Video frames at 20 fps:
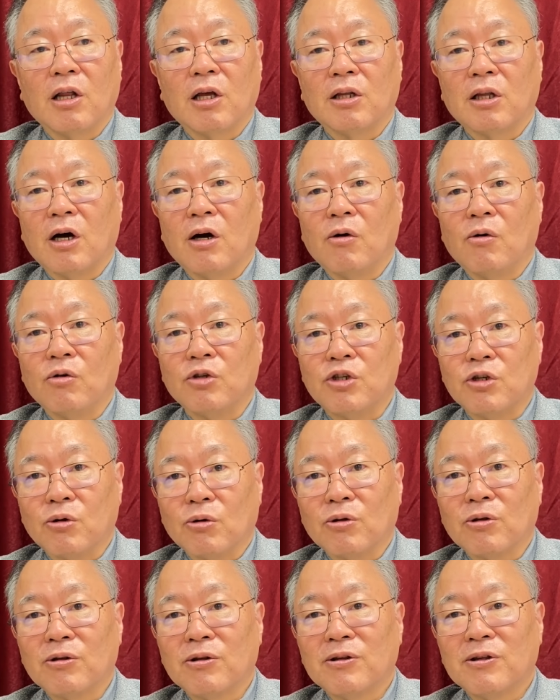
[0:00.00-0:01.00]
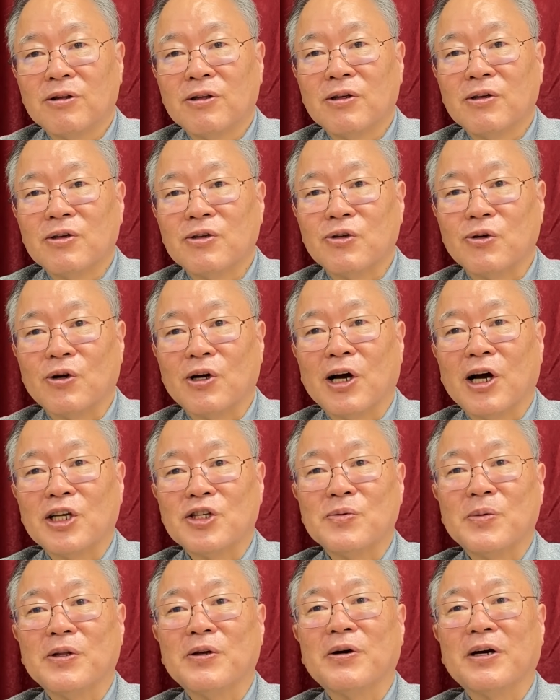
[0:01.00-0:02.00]
肌落ちろそれから
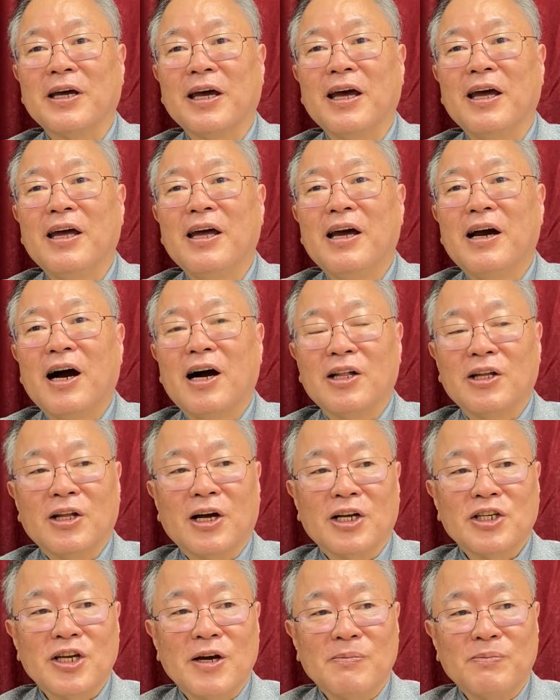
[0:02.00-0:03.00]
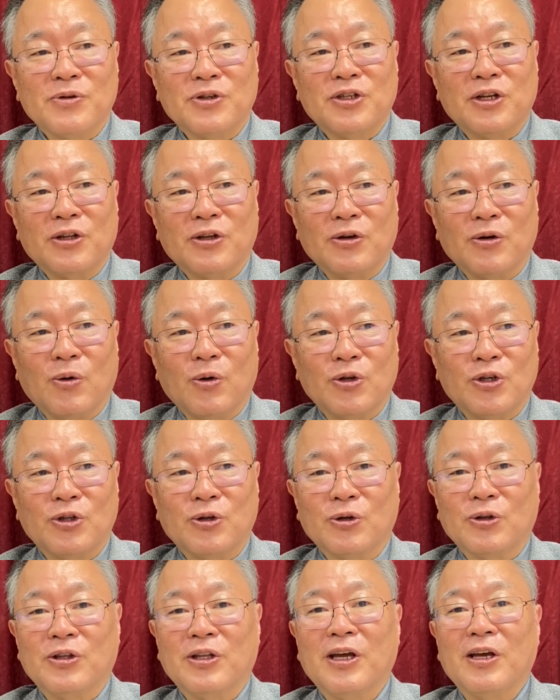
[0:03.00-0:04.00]
始まるわけ。肌がジャンプしてる時落ち
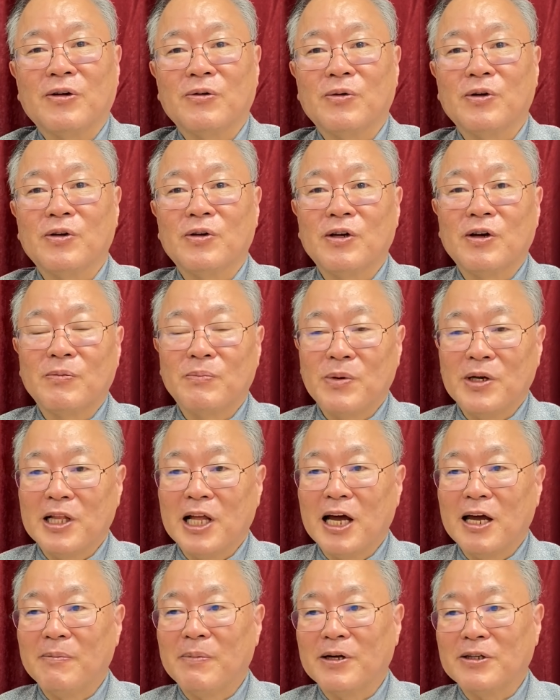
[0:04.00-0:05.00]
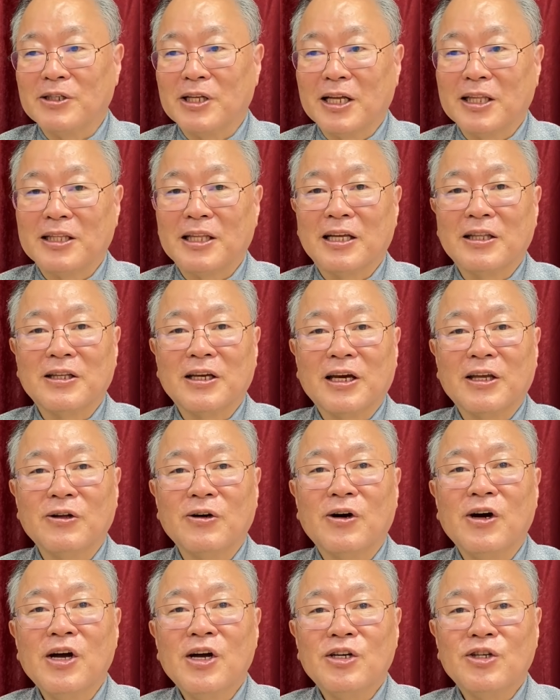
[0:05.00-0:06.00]
ろって。やっぱりライバルだったんだけ
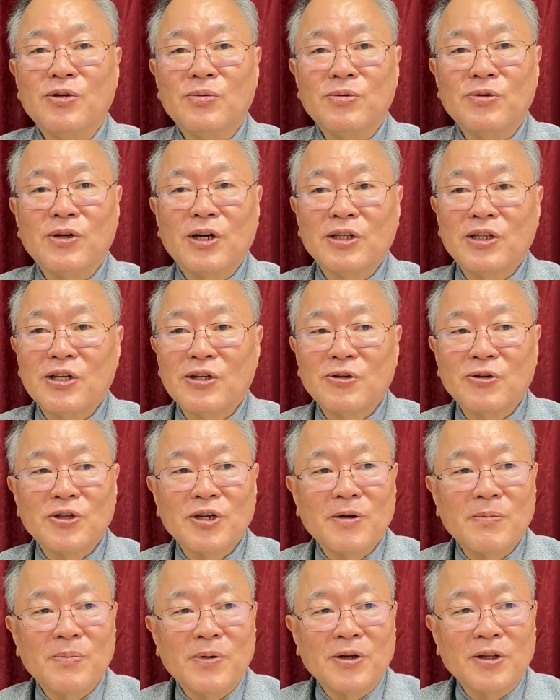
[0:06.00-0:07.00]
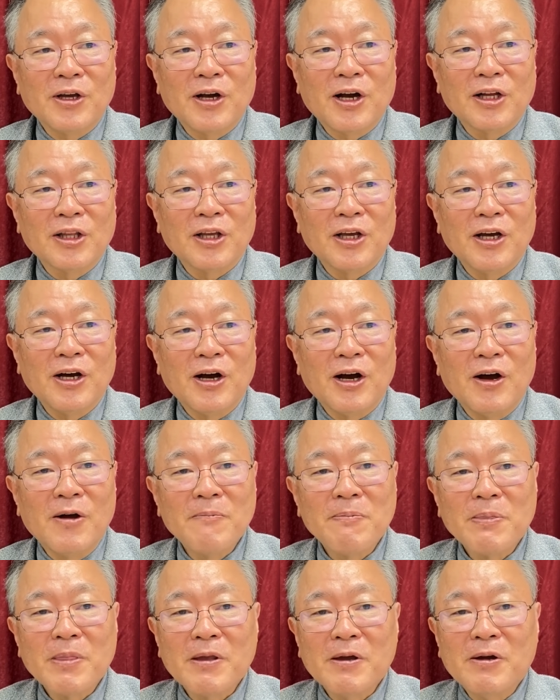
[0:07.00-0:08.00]
ど、自分はテストジャンパーで、片や
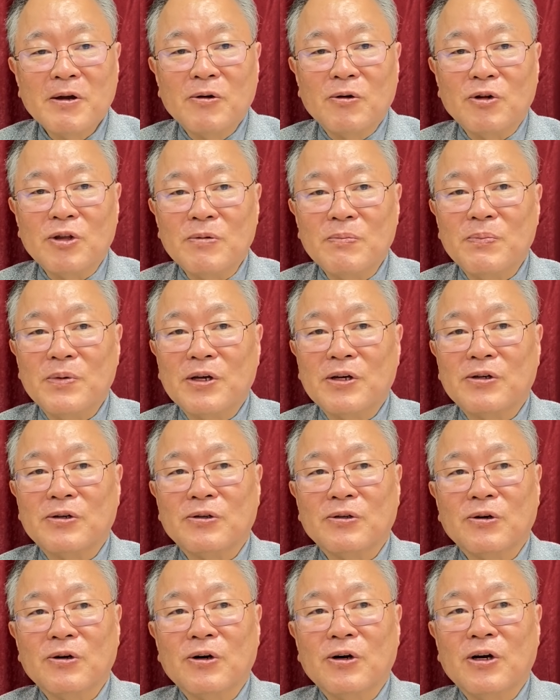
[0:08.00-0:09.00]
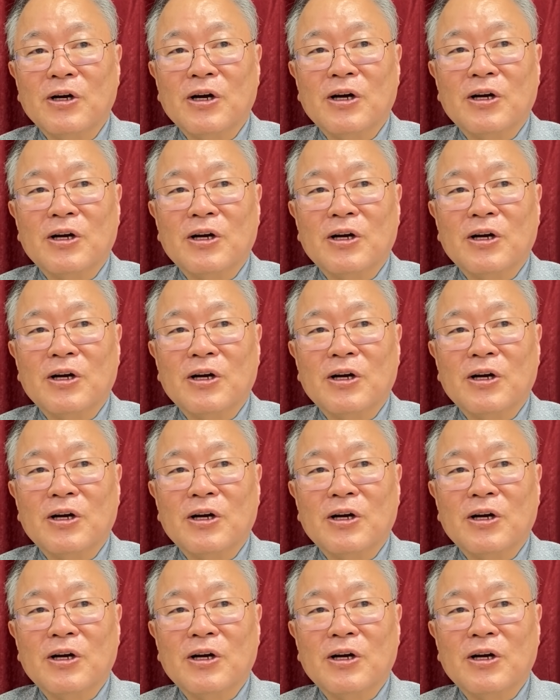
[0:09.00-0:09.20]
オリンピックの、